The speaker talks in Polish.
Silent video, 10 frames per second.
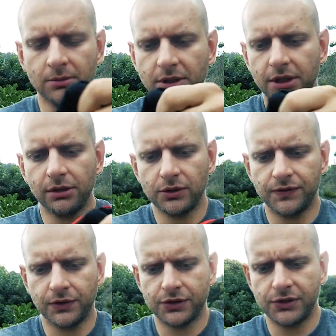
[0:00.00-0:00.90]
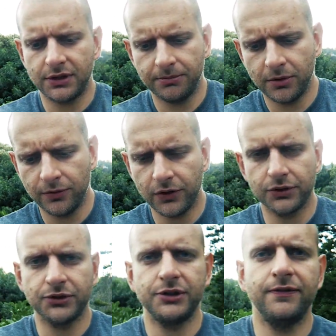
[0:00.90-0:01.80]
Ten materiał wykorzysty był
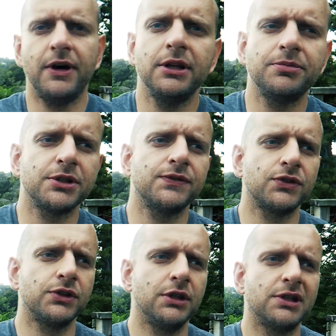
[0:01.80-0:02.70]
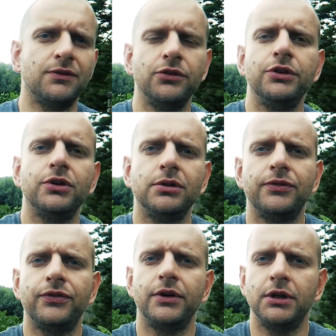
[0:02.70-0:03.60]
wykorzystywany przez wszystkich
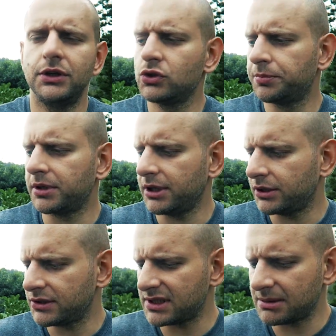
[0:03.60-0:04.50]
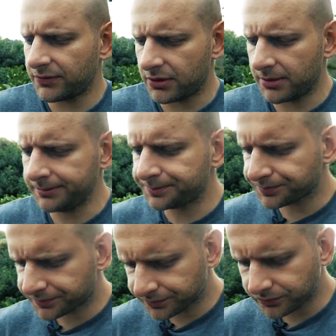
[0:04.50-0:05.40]
zawodników e, Super League, to jest ta sama firma.
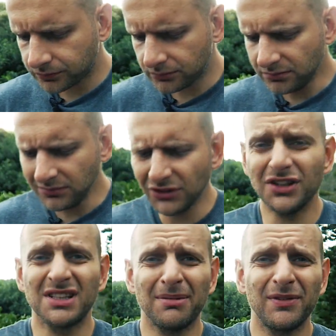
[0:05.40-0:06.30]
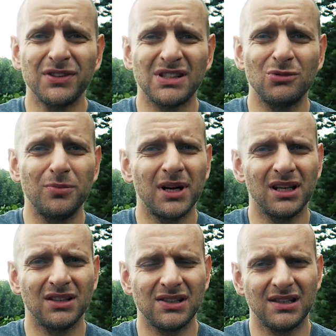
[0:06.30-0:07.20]
To jest to tak naprawdę to samo
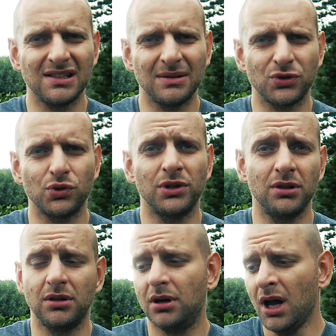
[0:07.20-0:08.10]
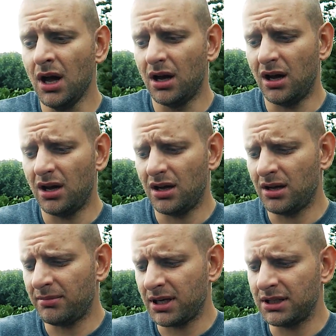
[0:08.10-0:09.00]
ubranie, ten, ten sam strój, tylko
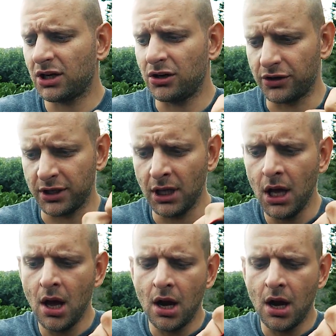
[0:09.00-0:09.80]
e, ma inne kolorki.